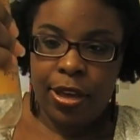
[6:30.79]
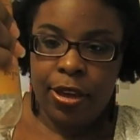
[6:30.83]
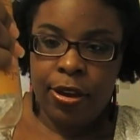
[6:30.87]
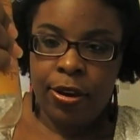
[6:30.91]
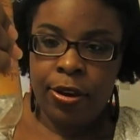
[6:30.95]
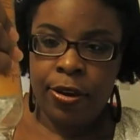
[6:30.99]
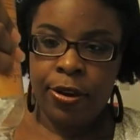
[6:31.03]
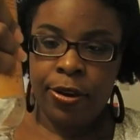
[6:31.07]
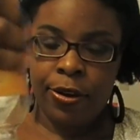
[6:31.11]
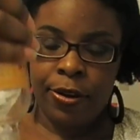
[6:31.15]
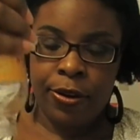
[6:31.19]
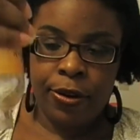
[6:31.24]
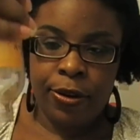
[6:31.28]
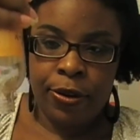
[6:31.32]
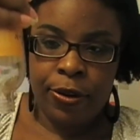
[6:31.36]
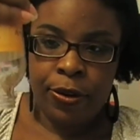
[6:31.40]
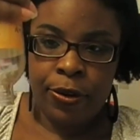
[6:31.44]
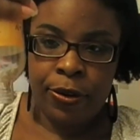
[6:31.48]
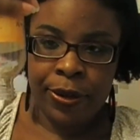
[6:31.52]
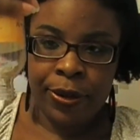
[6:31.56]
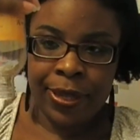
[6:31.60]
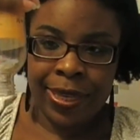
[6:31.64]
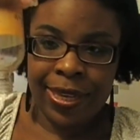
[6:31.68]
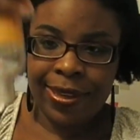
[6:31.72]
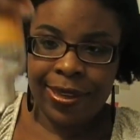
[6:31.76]
euh,
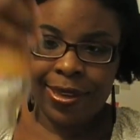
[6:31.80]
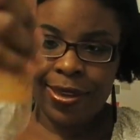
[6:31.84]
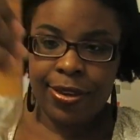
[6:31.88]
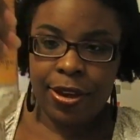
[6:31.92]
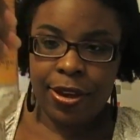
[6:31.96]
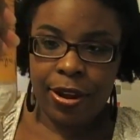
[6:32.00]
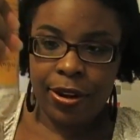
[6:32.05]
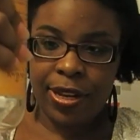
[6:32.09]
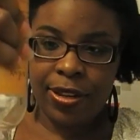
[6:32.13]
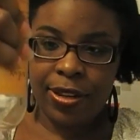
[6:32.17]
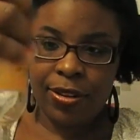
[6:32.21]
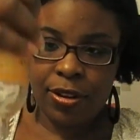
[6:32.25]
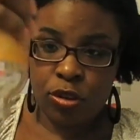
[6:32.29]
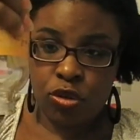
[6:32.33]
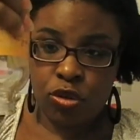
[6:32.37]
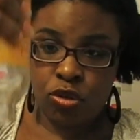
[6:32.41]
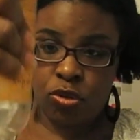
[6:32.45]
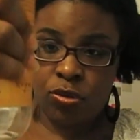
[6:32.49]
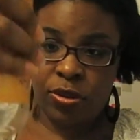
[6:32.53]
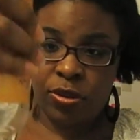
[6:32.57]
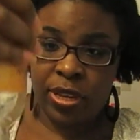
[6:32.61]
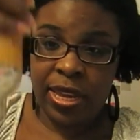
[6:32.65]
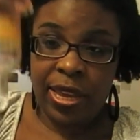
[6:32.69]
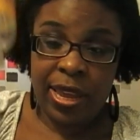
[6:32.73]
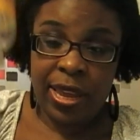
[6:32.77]
le Kiki Curly Not
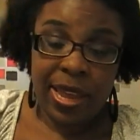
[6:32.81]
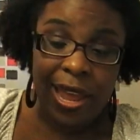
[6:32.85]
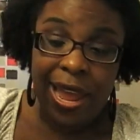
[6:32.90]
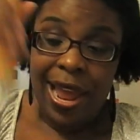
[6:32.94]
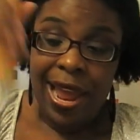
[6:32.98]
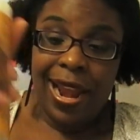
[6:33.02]
Today.